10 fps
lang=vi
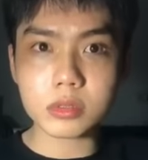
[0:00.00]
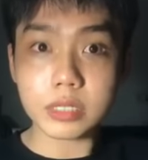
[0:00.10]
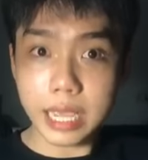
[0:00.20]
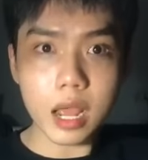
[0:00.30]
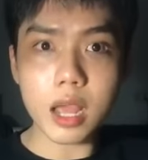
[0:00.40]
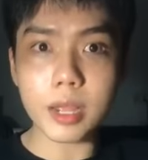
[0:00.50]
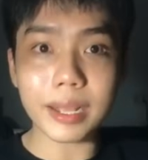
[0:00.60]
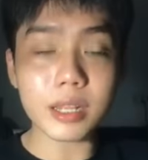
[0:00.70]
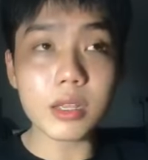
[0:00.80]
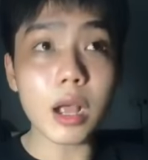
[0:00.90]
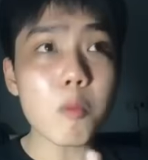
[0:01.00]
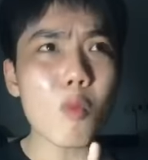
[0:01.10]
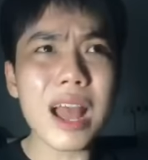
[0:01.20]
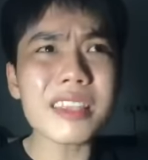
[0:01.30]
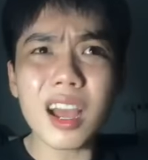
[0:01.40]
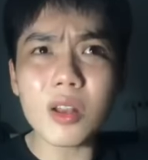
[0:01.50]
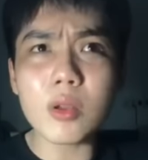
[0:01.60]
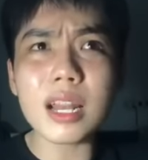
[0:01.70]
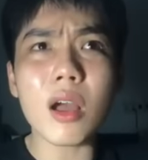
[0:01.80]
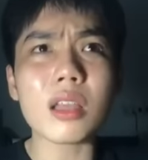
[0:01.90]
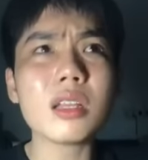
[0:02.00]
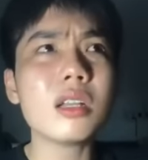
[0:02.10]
vậy á bạn thanh như khóc quá trời luôn cái lời